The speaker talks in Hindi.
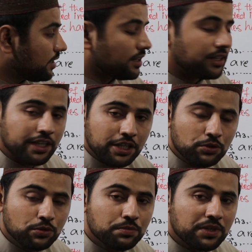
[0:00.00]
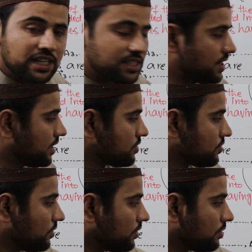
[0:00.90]
डेल्टा ए टू प्लस एंड
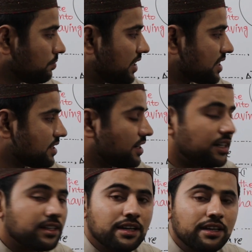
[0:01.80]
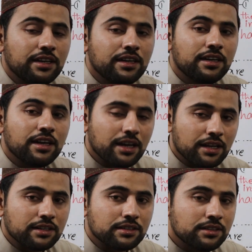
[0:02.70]
सो ऑन प्लस डेल्टा ए
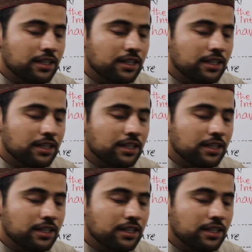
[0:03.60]
एन